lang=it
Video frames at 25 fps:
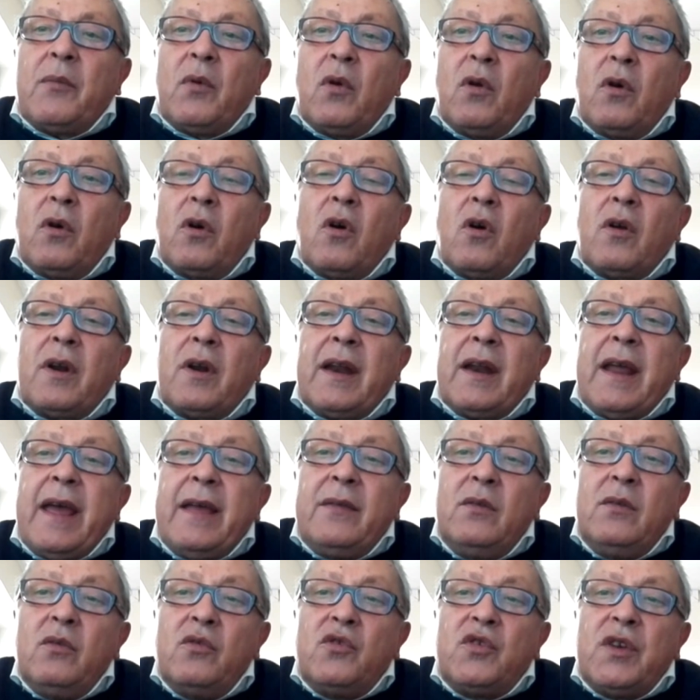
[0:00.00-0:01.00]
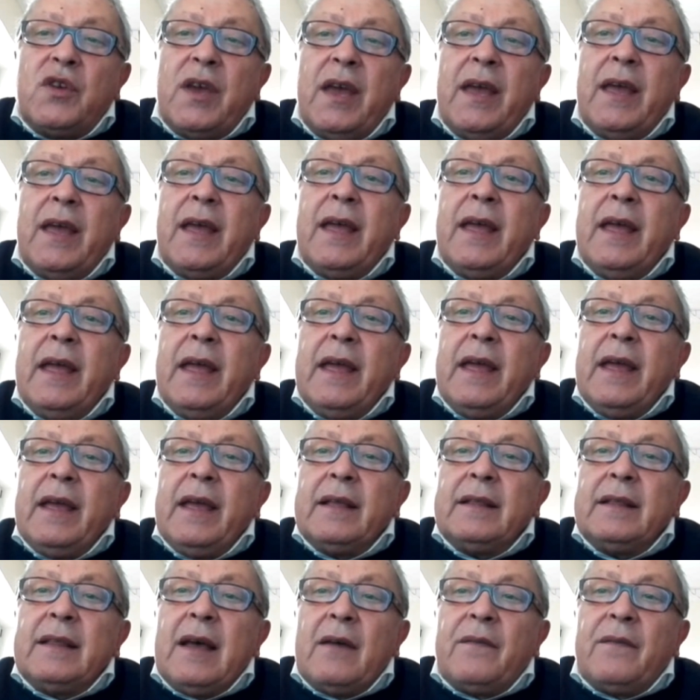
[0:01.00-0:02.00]
il capoluogo reduce
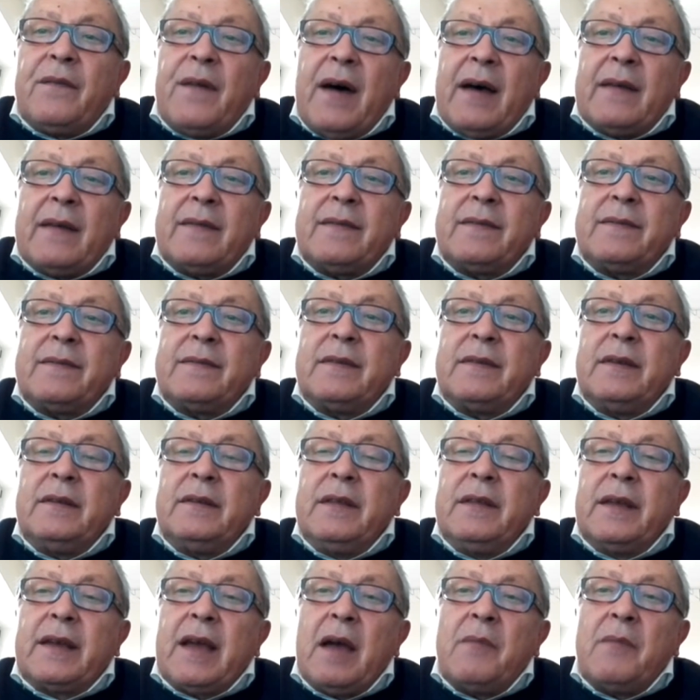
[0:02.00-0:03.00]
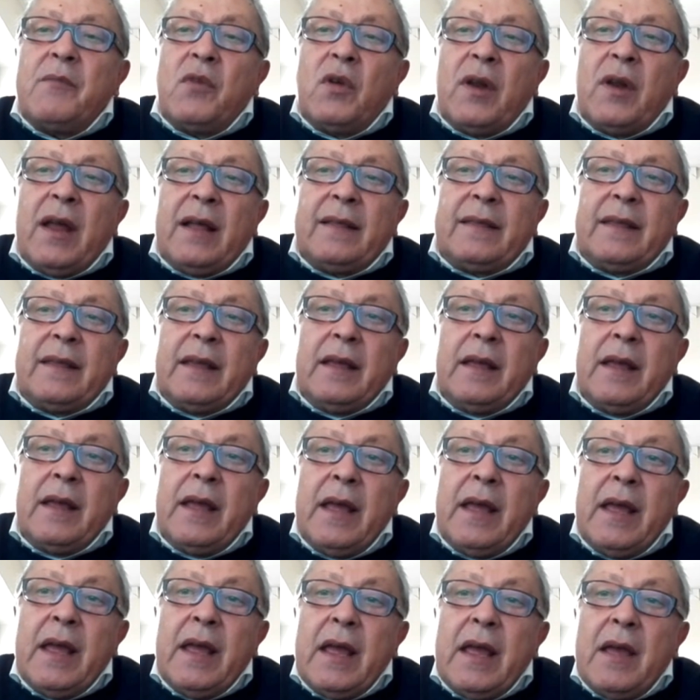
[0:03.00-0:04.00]
da fasti di
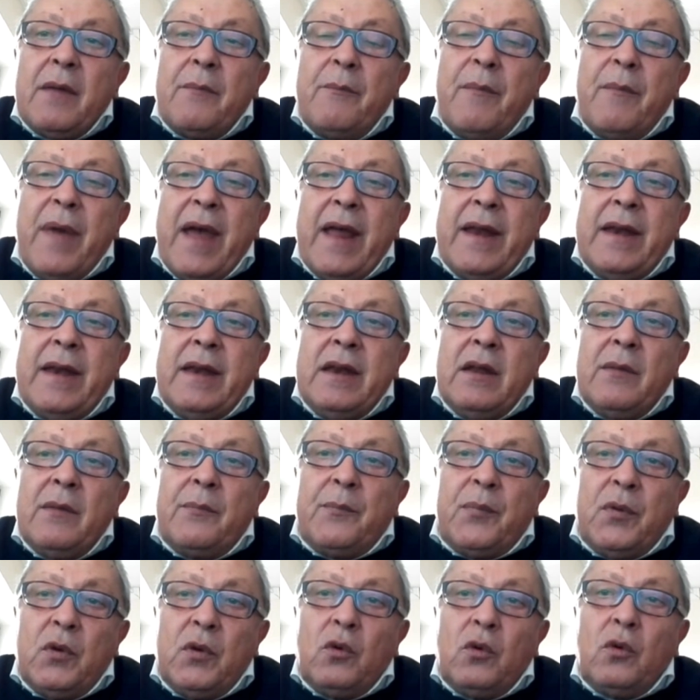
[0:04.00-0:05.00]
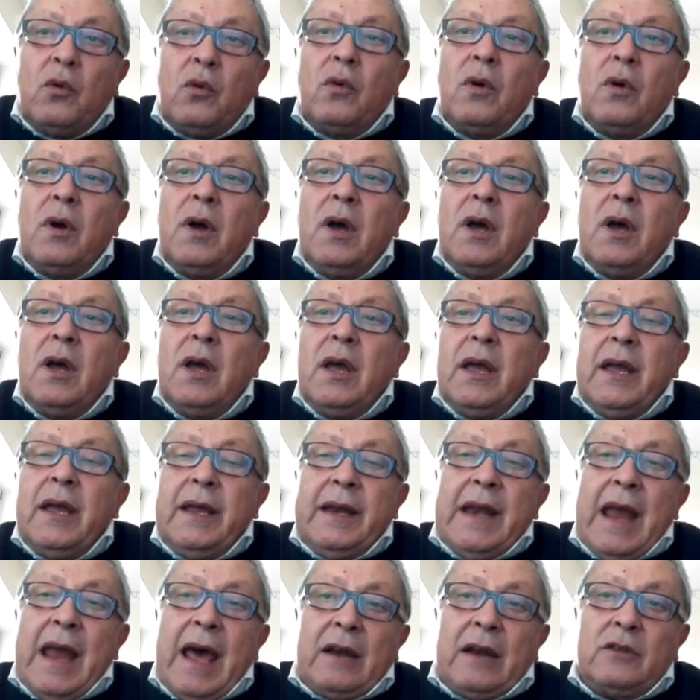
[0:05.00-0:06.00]
campionati ben più
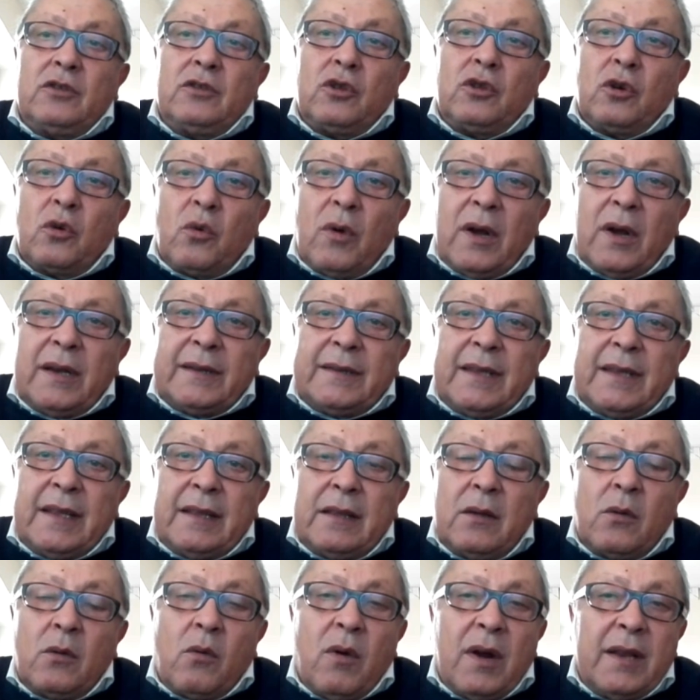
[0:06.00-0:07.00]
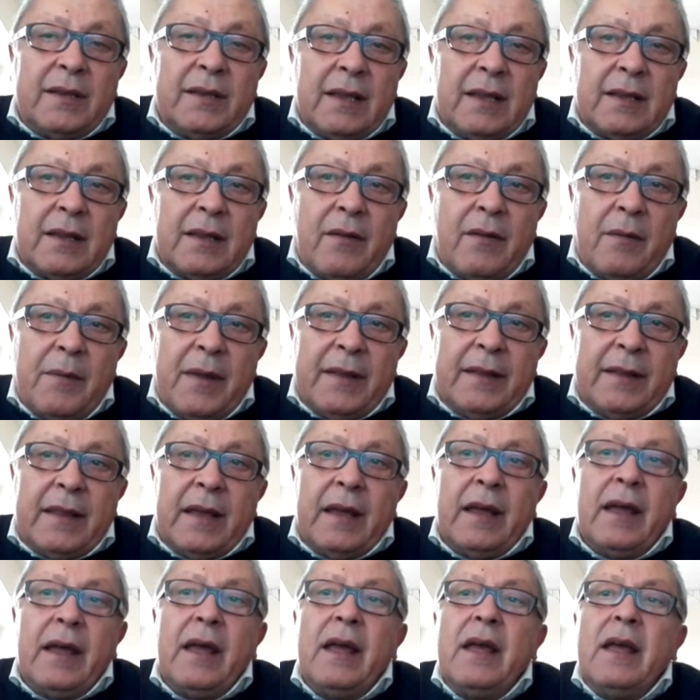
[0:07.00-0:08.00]
in alto qualit
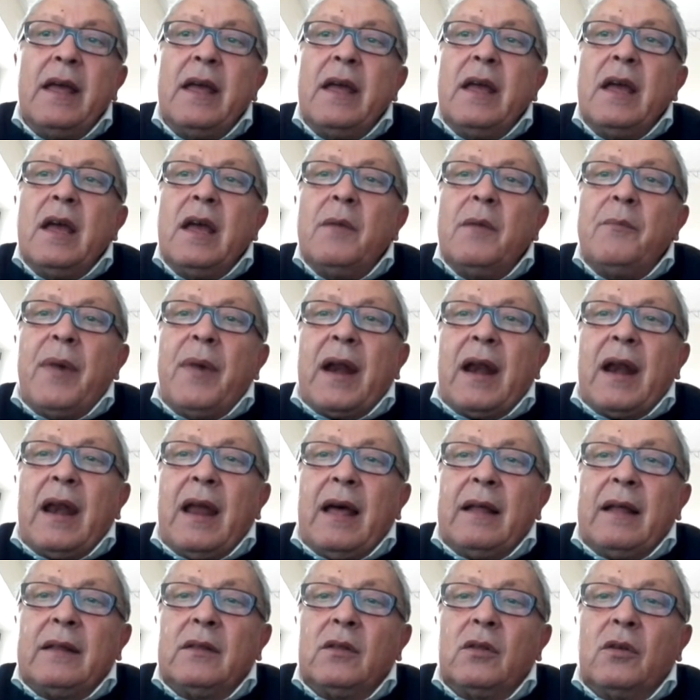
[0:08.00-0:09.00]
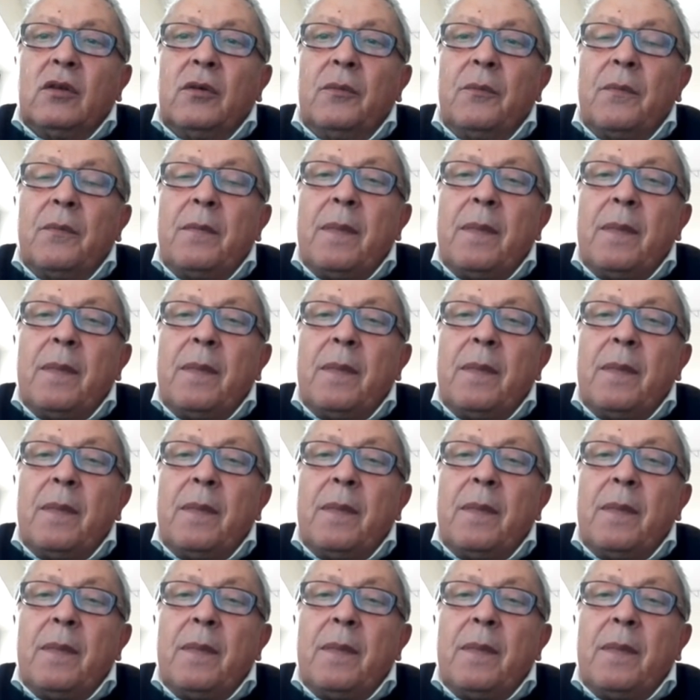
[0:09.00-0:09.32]
qualitativamente parlando.